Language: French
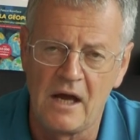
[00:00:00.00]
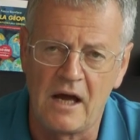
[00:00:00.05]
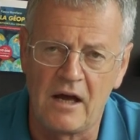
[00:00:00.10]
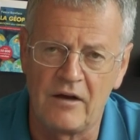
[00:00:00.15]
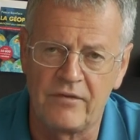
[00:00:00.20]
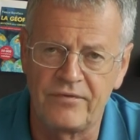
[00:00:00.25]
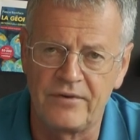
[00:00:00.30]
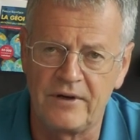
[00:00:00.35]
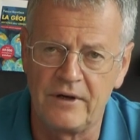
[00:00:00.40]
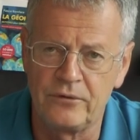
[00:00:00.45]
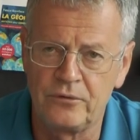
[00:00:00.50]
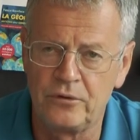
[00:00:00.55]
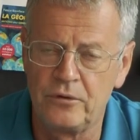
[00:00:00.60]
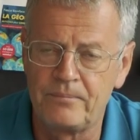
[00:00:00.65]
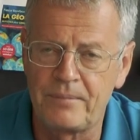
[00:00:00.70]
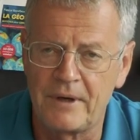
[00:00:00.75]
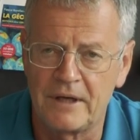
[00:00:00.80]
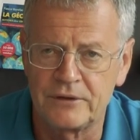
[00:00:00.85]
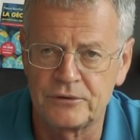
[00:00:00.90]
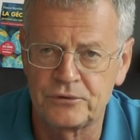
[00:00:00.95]
afin de
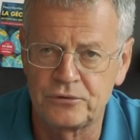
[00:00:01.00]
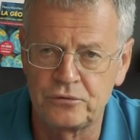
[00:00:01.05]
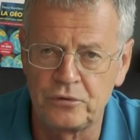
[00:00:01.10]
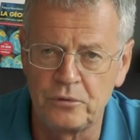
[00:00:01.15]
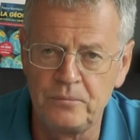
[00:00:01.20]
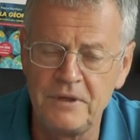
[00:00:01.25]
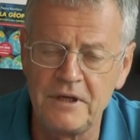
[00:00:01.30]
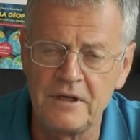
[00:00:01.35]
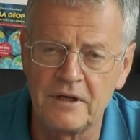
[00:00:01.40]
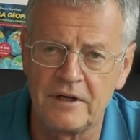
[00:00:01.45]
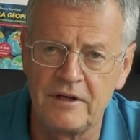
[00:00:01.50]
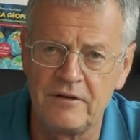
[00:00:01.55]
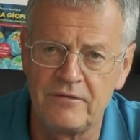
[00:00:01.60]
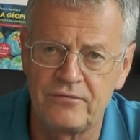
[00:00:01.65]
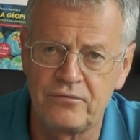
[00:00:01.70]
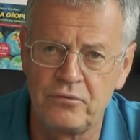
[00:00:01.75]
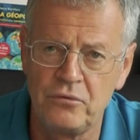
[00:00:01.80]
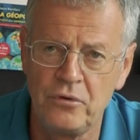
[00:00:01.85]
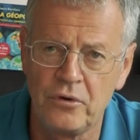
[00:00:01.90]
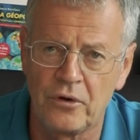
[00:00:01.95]
ne pas subir les
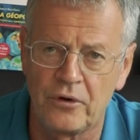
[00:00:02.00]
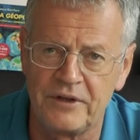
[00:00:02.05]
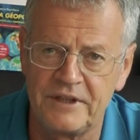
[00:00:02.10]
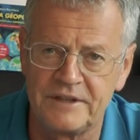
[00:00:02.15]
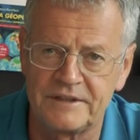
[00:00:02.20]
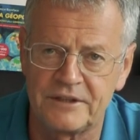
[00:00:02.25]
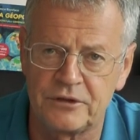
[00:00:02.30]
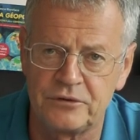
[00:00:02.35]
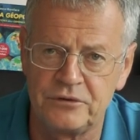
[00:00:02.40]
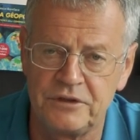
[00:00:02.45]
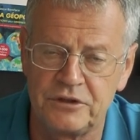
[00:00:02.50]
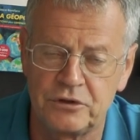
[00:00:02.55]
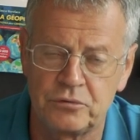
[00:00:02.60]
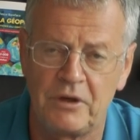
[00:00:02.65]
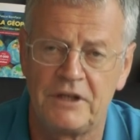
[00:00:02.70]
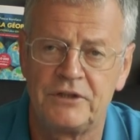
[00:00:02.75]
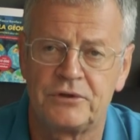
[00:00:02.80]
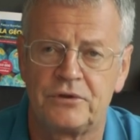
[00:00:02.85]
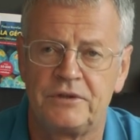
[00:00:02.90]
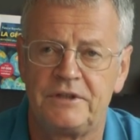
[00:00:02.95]
foudres des États-Unis.
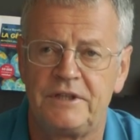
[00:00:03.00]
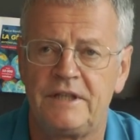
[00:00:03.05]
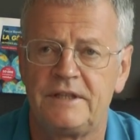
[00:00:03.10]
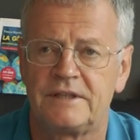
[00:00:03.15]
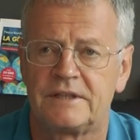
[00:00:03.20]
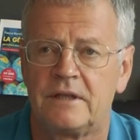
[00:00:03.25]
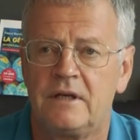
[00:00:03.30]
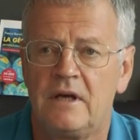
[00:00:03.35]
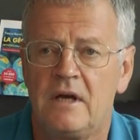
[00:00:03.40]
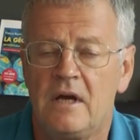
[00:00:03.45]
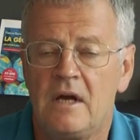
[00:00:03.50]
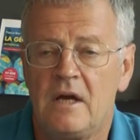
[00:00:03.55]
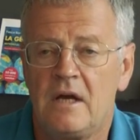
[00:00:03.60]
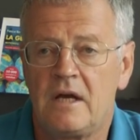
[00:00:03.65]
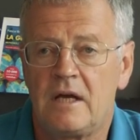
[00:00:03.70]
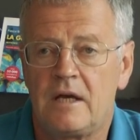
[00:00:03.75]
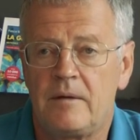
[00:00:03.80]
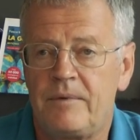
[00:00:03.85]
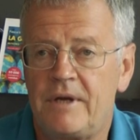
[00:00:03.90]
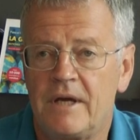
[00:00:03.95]
Soit ils se disent eh